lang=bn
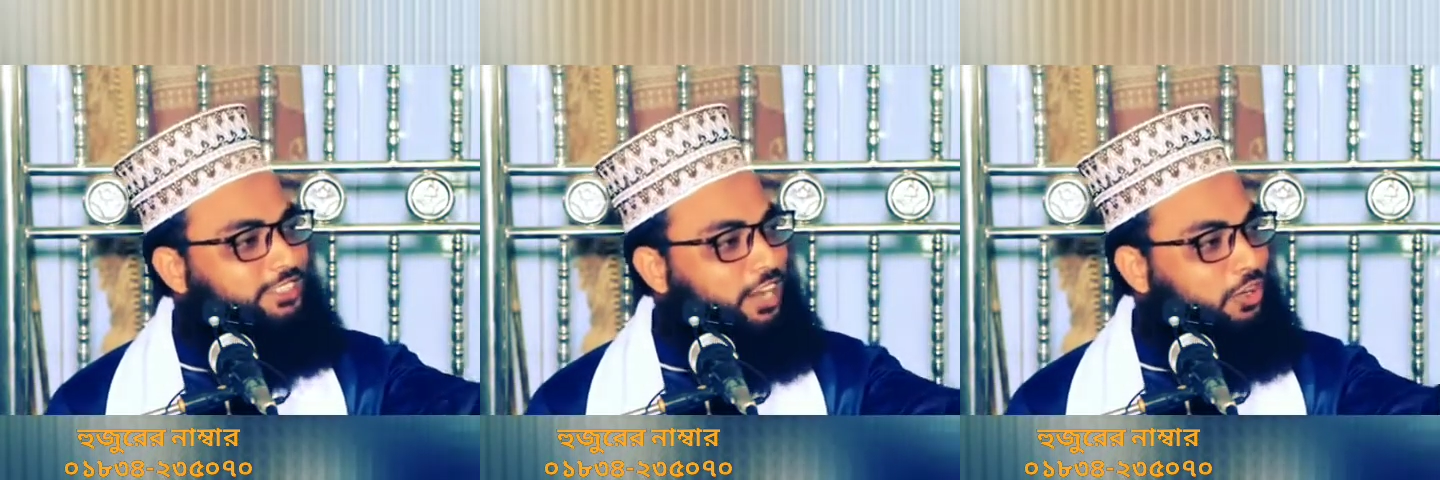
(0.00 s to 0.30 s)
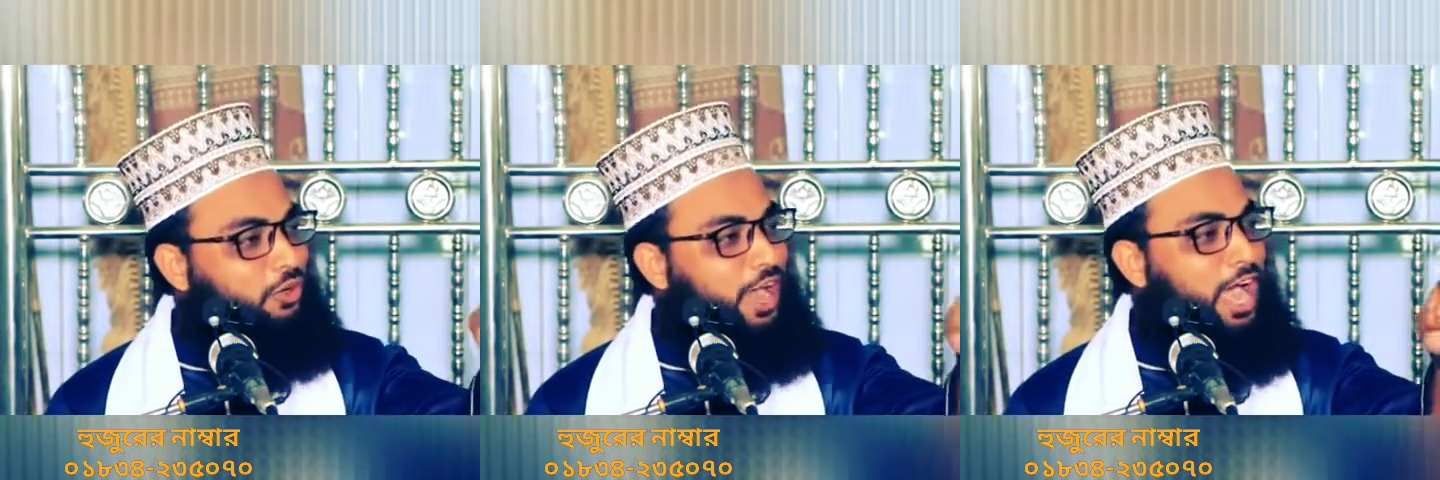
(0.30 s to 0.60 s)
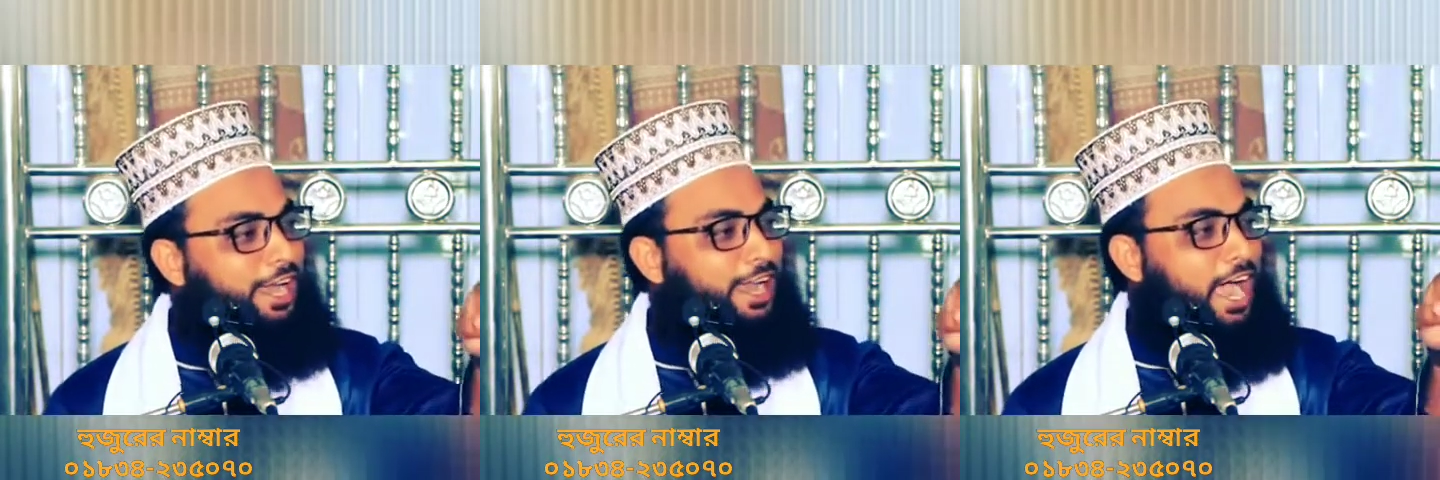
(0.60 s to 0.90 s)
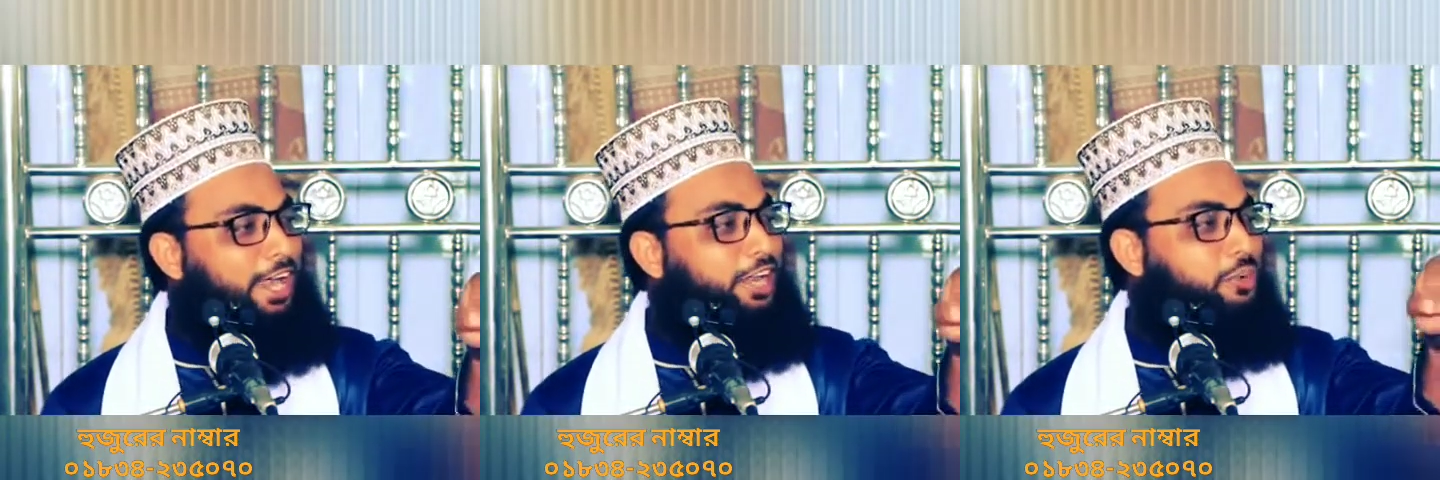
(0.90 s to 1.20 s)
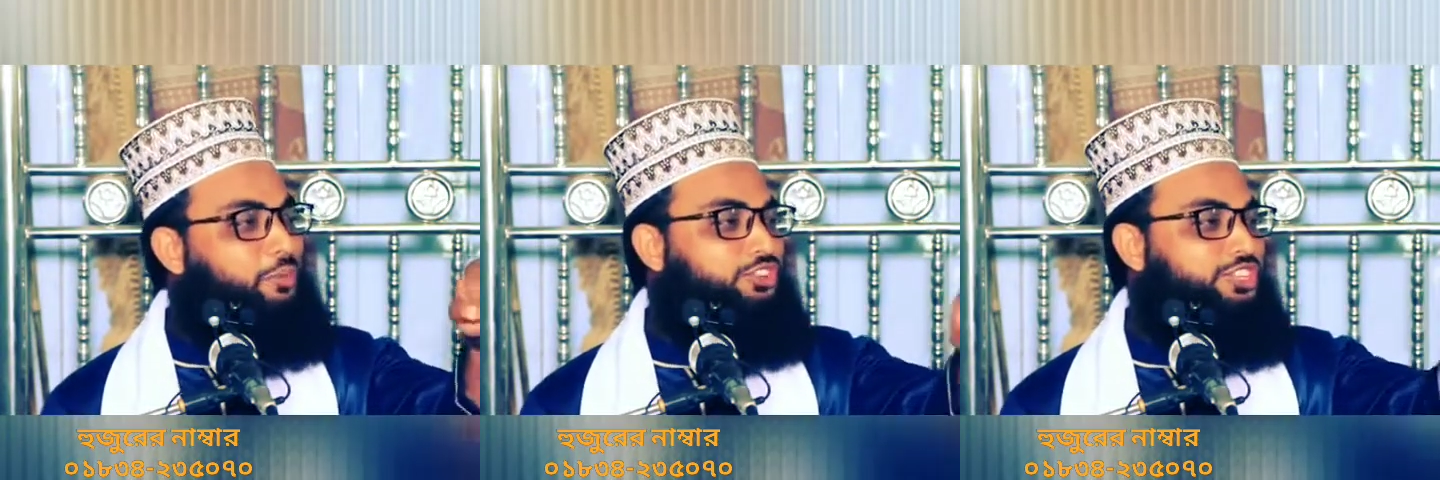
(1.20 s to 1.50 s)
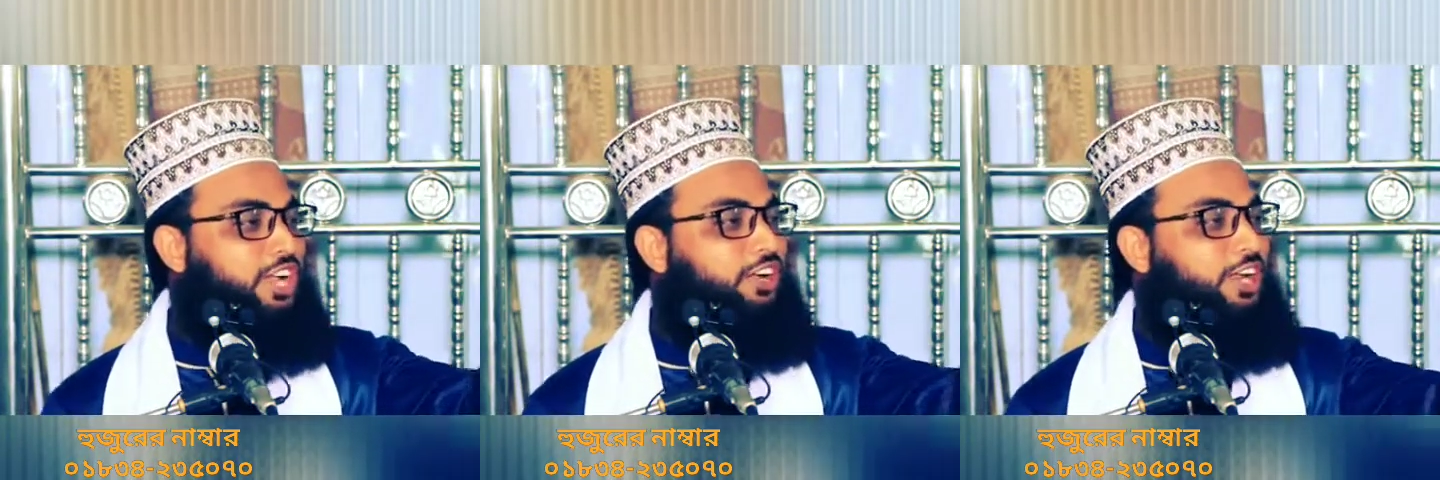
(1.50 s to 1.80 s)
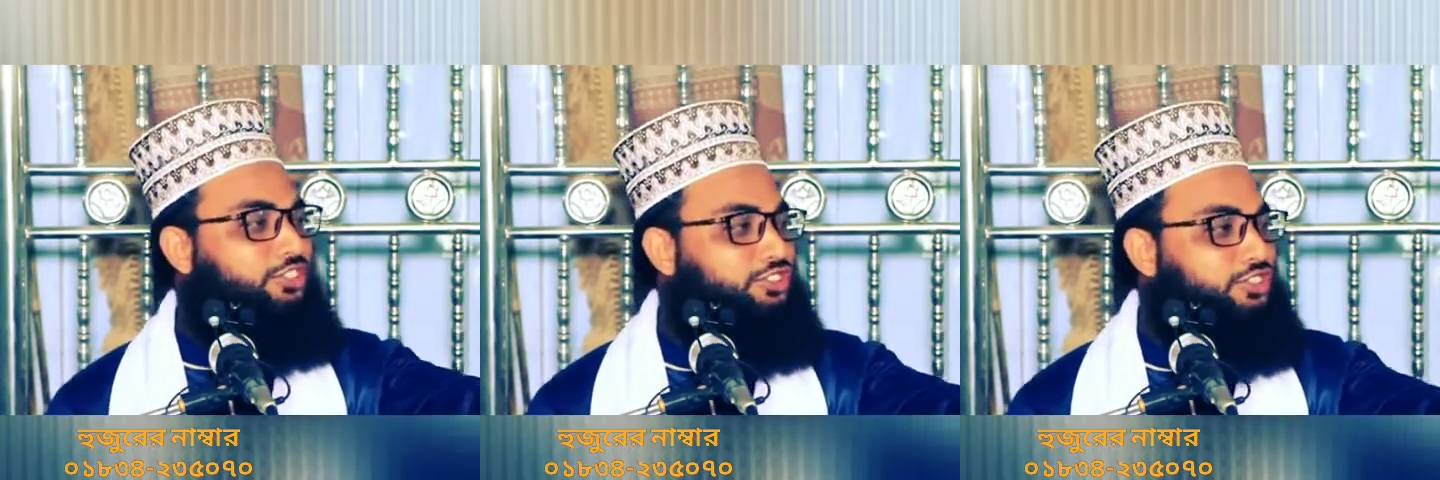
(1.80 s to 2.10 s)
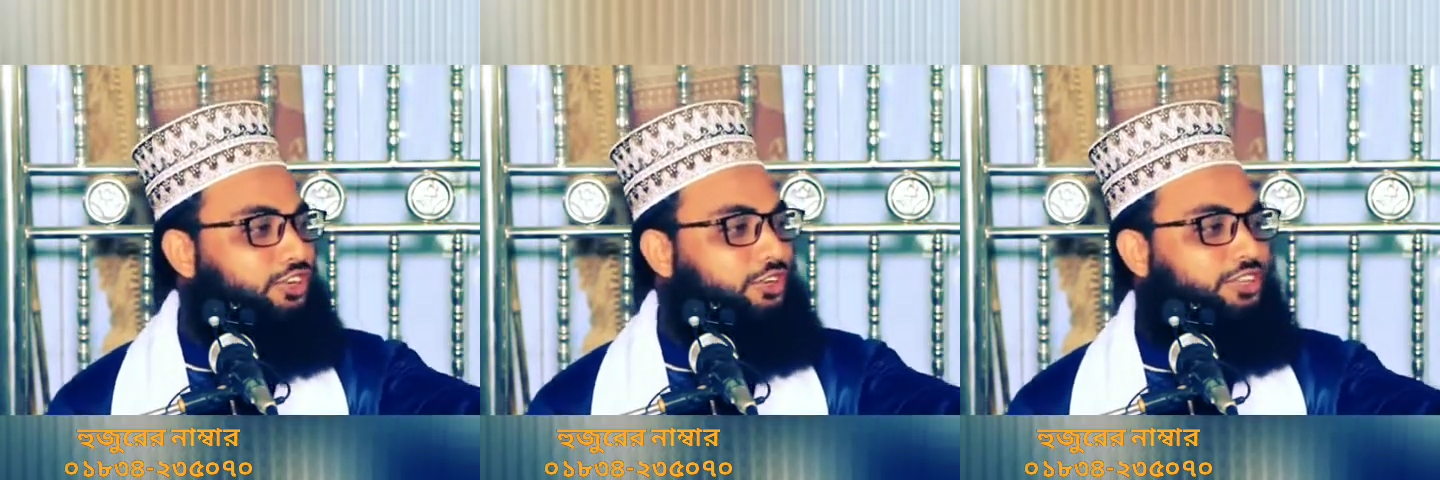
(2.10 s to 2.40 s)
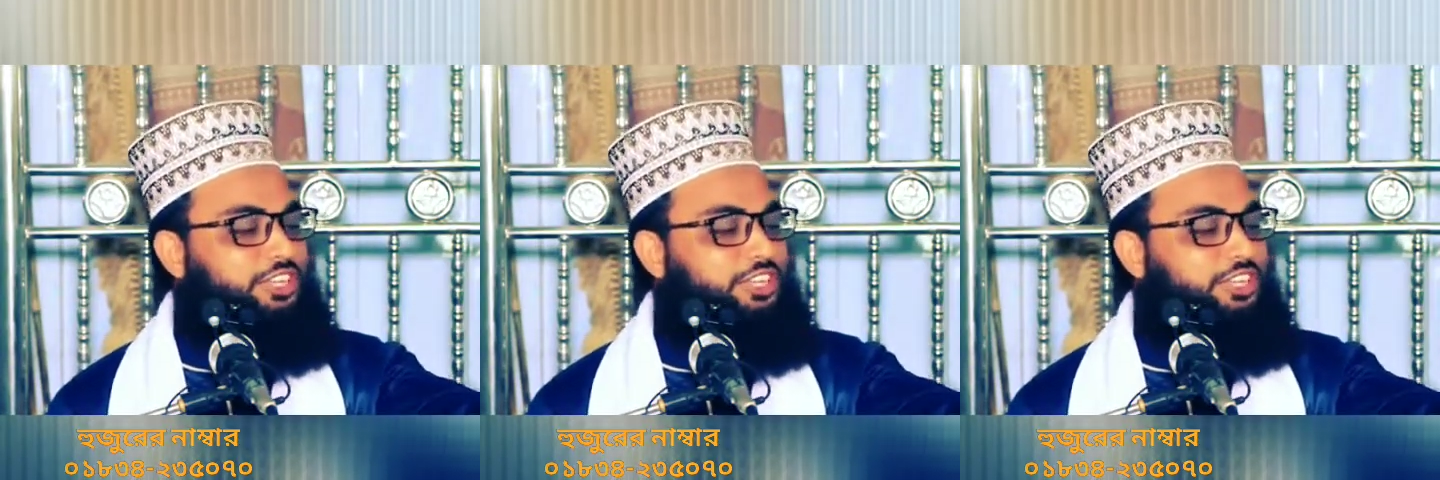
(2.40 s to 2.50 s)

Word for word: যারা কোরআনের আইনকে প্রতিষ্ঠা করার জন্য